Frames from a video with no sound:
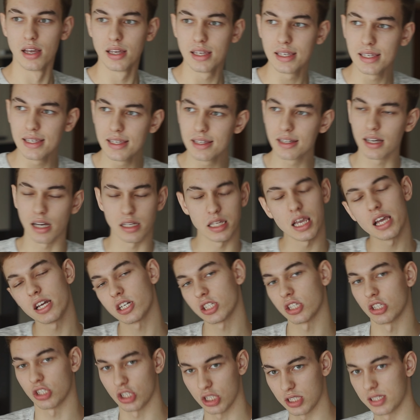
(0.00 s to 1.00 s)
И,
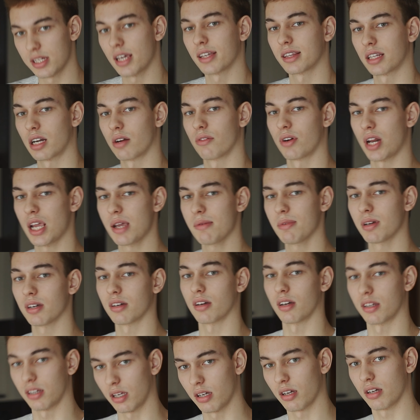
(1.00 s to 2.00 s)
конечно, через некоторое
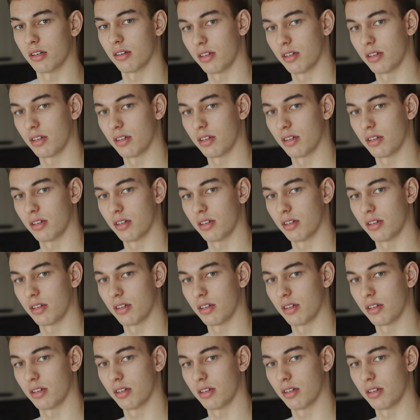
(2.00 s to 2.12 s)
время она,